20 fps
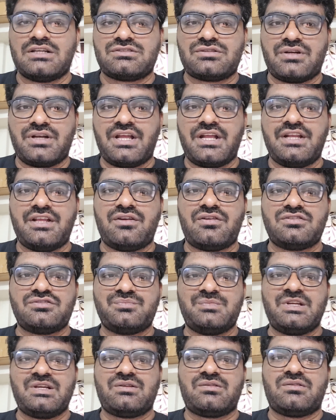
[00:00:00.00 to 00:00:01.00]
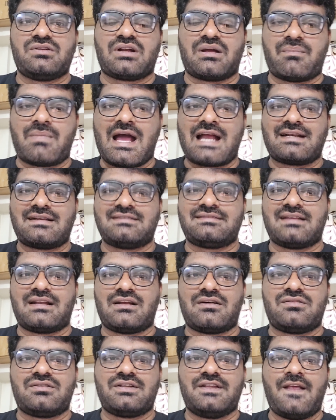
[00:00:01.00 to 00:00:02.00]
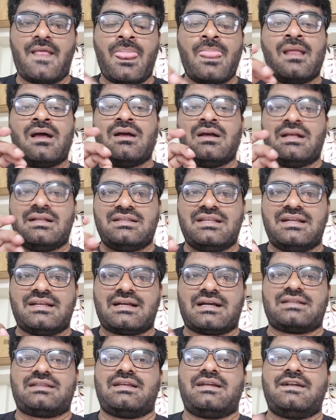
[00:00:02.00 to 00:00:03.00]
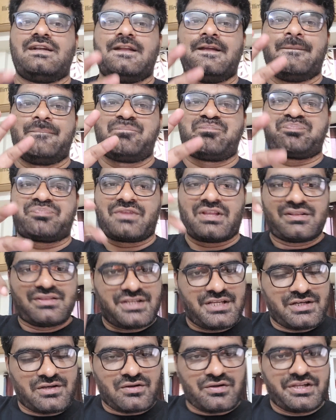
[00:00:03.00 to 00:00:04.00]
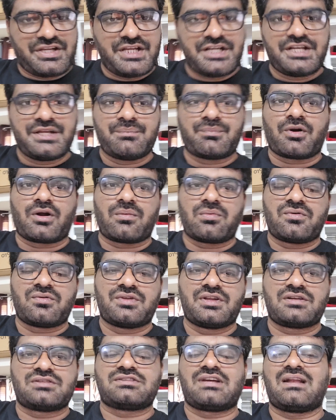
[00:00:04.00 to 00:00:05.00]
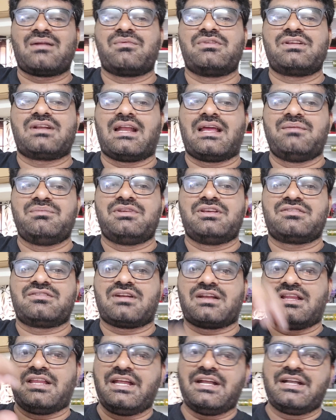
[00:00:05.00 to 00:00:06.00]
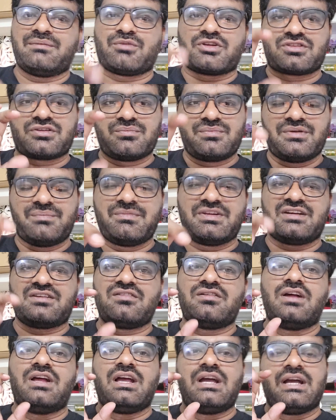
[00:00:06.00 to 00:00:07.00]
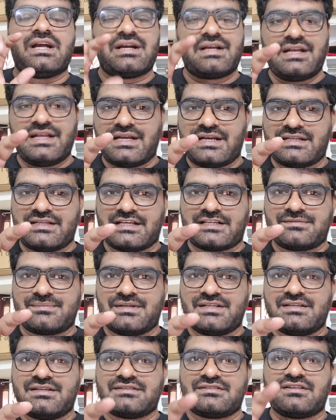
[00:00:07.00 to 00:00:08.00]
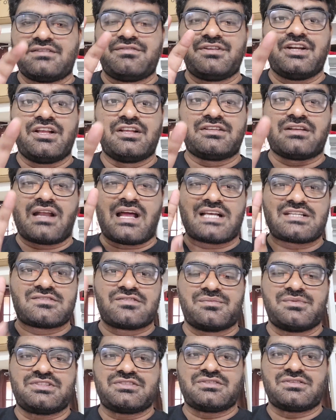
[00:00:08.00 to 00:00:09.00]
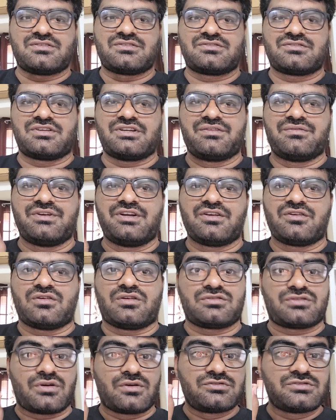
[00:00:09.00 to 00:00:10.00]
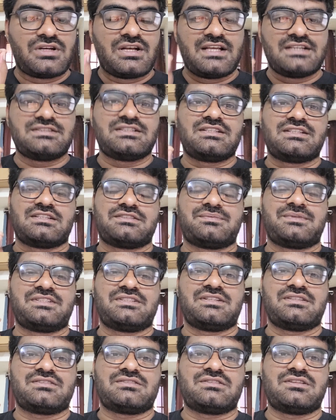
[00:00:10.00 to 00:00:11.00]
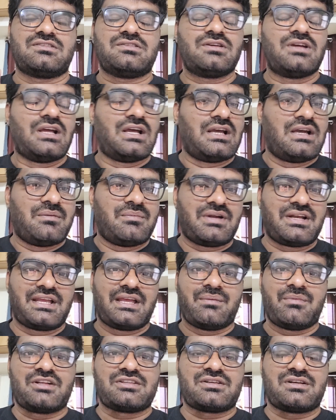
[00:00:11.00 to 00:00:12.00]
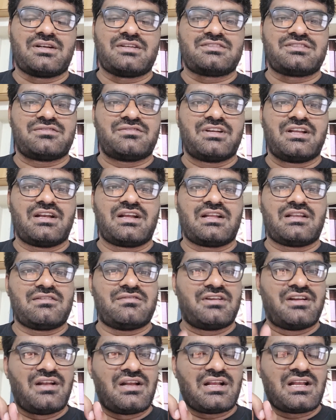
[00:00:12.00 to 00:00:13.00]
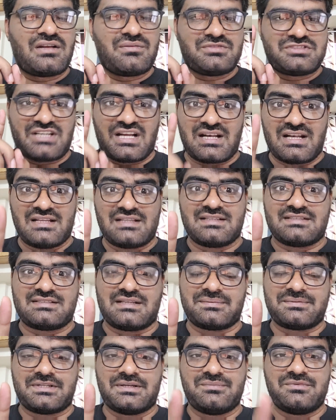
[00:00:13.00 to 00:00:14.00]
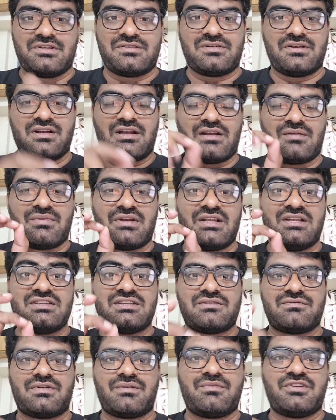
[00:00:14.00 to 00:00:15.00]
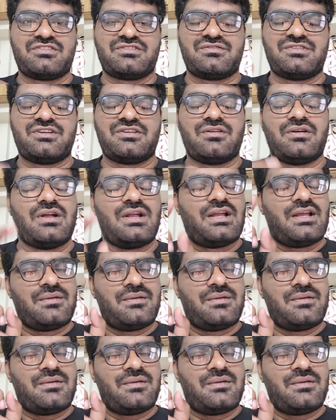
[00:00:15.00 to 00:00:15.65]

సో నేను ఈరోజు మీకు నా మ్యాట్రస్ ఎలా ఉంది దీని కథ ఏంటి దీంట్లో హీటింగ్ ప్రాబ్లం ఉందని చాలామంది క్లెయిమ్ చేస్తున్నారు అదేంటి మొత్తం మేము మీకు క్లియర్గా అయితే ఎక్స్ప్లెయిన్ చేస్తాను వీడియో అయితే లాస్ట్ వరకు మిస్కోకుండా చూడండి ఈ వీడియోకి ఒక థౌసండ్ లైక్స్ అయితే ఎక్స్పెక్ట్ చేస్తున్నాను మరి ఇంకేమాత్రం వచ్చి వీడియోలోకి వెళ్తే వీడియోలోకి వెళ్ళి ఛానల్ అయితే సబ్స్క్రైబ్ చేసుకుని మరించి ఇన్ఫర్మేషన్ వీడియో